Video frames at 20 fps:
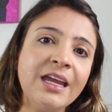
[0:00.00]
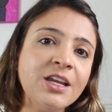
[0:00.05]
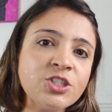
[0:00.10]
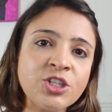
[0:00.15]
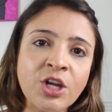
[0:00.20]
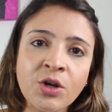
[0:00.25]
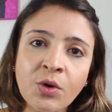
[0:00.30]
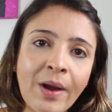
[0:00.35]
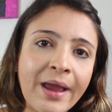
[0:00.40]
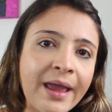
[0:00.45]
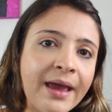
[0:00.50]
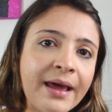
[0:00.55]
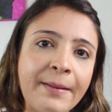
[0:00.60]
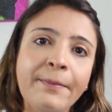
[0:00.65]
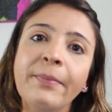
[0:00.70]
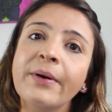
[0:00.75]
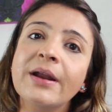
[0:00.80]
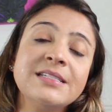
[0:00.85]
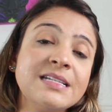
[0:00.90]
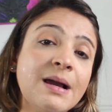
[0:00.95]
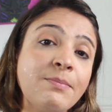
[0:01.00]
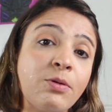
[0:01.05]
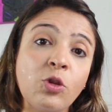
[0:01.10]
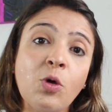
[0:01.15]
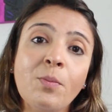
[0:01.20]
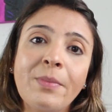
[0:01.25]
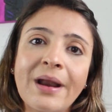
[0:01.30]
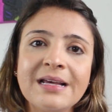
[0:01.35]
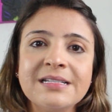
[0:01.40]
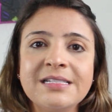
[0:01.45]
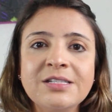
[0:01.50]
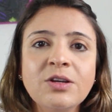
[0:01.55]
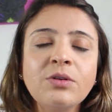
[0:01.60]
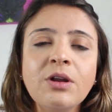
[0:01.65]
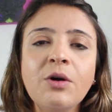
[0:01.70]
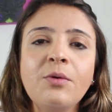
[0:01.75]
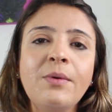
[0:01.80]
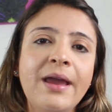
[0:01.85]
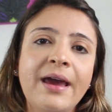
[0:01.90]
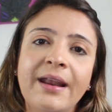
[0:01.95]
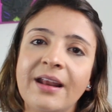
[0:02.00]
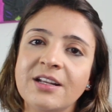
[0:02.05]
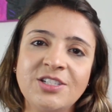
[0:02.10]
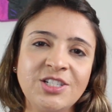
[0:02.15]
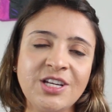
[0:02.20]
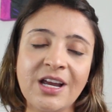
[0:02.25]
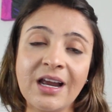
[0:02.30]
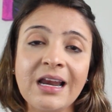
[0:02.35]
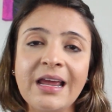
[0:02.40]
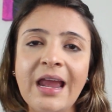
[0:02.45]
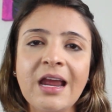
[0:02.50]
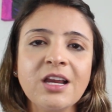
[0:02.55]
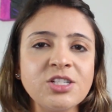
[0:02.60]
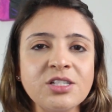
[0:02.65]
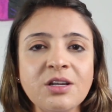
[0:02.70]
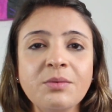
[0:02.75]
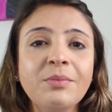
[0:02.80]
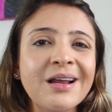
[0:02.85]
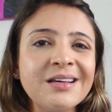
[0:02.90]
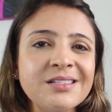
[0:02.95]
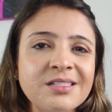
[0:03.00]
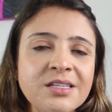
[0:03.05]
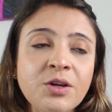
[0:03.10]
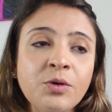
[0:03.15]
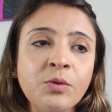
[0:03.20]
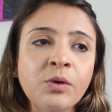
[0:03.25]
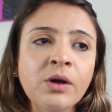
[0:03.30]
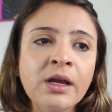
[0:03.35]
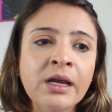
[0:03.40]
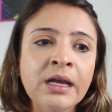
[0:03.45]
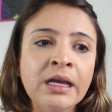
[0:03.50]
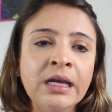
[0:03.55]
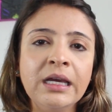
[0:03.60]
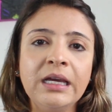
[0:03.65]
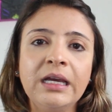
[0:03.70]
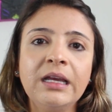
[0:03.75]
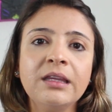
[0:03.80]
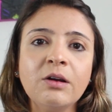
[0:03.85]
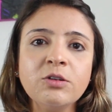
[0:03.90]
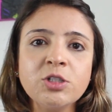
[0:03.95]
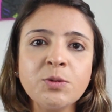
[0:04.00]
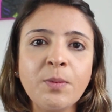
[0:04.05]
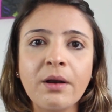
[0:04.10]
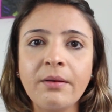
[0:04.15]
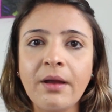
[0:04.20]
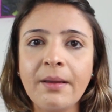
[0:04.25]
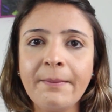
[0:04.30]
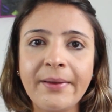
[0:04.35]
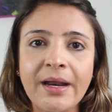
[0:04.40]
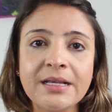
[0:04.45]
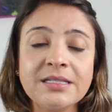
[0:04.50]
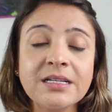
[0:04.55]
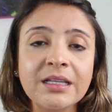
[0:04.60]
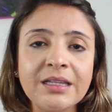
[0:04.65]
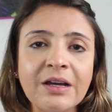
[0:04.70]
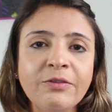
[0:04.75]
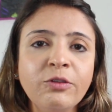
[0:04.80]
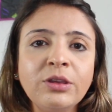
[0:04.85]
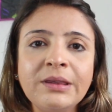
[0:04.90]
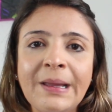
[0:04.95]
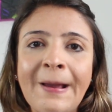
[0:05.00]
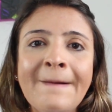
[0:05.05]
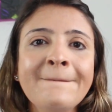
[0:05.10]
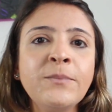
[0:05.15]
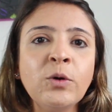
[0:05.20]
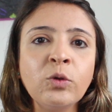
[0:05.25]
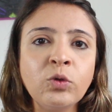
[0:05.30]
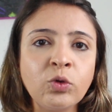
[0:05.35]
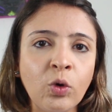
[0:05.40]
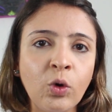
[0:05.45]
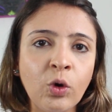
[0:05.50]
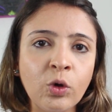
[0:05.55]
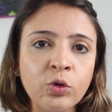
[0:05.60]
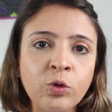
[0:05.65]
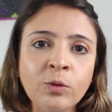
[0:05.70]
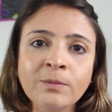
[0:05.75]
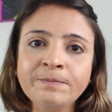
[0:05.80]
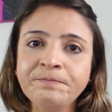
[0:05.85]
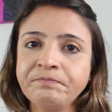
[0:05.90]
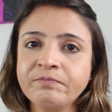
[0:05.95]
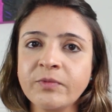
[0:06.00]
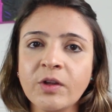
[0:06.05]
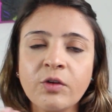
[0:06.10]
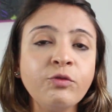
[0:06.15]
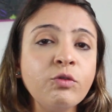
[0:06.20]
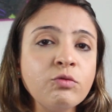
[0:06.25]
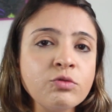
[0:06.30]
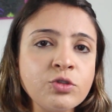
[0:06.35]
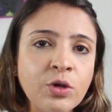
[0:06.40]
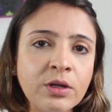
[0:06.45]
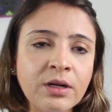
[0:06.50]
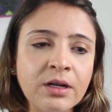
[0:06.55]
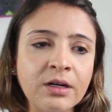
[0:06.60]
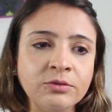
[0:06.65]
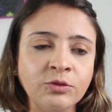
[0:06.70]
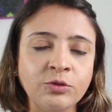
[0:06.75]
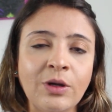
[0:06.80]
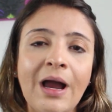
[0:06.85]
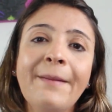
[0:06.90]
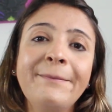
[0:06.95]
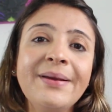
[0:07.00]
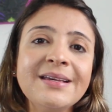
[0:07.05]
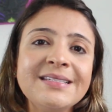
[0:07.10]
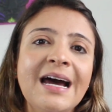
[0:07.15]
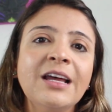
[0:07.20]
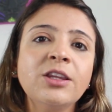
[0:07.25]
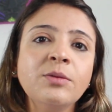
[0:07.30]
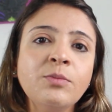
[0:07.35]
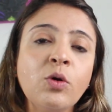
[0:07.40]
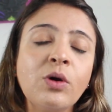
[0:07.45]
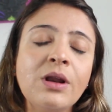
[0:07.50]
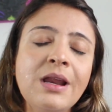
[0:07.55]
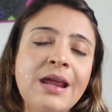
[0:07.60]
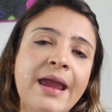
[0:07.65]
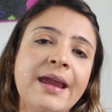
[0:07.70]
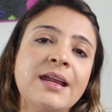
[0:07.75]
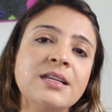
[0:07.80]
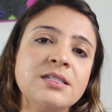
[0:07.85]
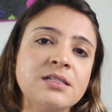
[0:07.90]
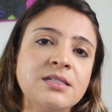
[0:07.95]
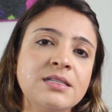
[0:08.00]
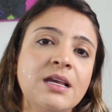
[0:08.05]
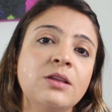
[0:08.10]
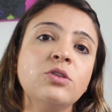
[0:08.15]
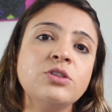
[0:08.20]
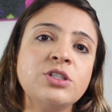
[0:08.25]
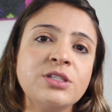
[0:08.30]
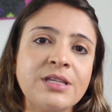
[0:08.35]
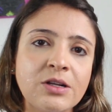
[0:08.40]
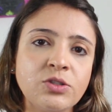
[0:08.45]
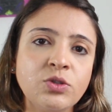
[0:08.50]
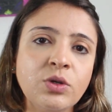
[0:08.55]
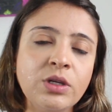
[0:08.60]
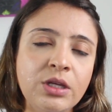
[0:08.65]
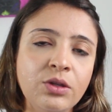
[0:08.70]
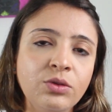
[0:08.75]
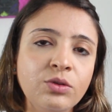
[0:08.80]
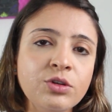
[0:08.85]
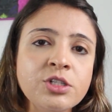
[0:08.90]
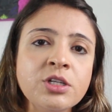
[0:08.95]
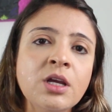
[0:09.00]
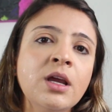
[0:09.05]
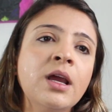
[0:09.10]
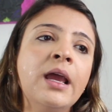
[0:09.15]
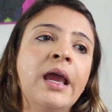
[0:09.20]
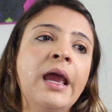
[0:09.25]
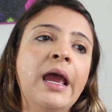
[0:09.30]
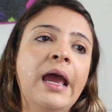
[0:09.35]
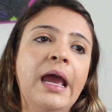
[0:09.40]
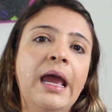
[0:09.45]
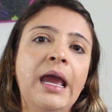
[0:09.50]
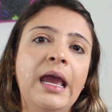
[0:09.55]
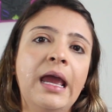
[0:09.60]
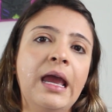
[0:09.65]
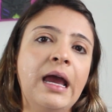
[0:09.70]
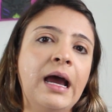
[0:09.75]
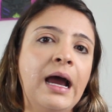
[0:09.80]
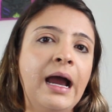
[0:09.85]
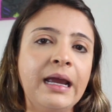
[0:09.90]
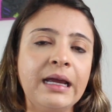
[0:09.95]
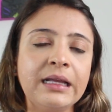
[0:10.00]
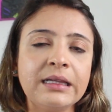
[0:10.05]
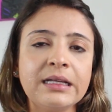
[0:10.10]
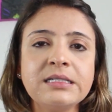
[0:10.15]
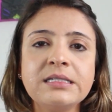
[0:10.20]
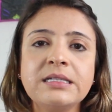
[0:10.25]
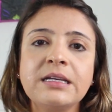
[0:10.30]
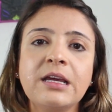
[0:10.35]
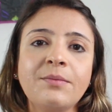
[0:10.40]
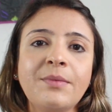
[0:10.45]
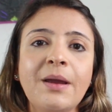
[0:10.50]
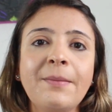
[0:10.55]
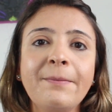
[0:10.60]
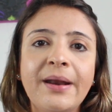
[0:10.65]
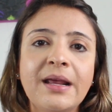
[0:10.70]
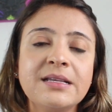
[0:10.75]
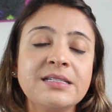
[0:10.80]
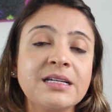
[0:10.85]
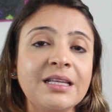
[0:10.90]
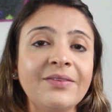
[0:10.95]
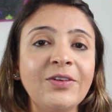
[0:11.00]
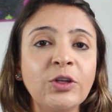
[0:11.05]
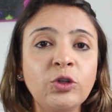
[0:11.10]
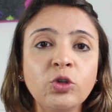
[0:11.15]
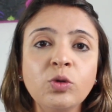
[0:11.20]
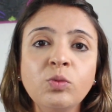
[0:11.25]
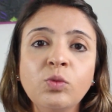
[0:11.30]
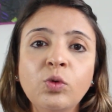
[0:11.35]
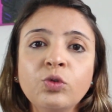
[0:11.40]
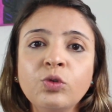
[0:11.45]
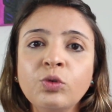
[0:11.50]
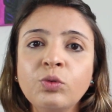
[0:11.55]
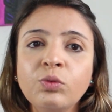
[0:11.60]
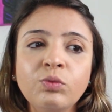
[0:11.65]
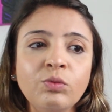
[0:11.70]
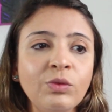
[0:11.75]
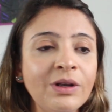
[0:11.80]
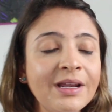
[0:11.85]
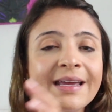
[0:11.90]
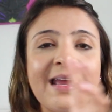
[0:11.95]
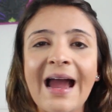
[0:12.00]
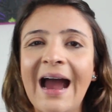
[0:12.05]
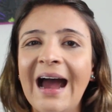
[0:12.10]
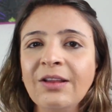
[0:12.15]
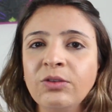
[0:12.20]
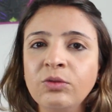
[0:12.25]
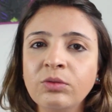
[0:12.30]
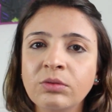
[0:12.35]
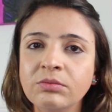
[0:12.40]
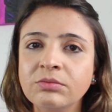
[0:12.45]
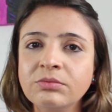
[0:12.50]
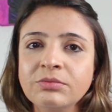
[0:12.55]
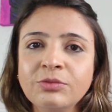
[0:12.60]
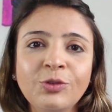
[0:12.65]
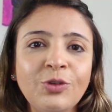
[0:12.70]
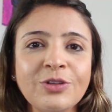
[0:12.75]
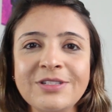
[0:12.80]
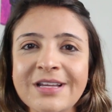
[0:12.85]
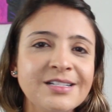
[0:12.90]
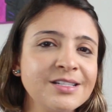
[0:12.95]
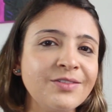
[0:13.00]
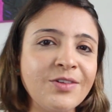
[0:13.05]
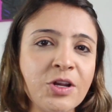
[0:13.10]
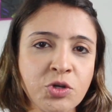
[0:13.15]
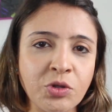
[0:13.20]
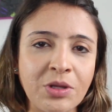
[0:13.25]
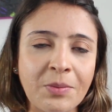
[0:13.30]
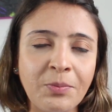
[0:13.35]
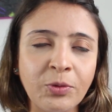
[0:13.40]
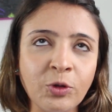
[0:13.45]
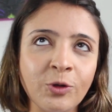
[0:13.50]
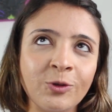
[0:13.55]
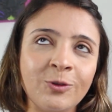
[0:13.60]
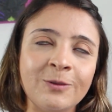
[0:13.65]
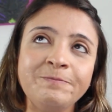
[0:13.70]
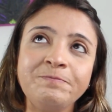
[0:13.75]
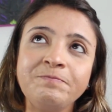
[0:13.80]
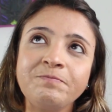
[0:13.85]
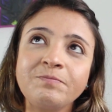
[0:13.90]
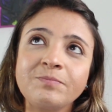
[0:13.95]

Índia não era, por exemplo, no Brasil não era. Tinha clientes no Brasil. Então, tipo, era uma empresa que estava o tempo todo funcionando. Apesar do meu cliente ser dos Estados Unidos, é, ainda assim era uma empresa que estava todo mundo ligado no 220 o tempo todo.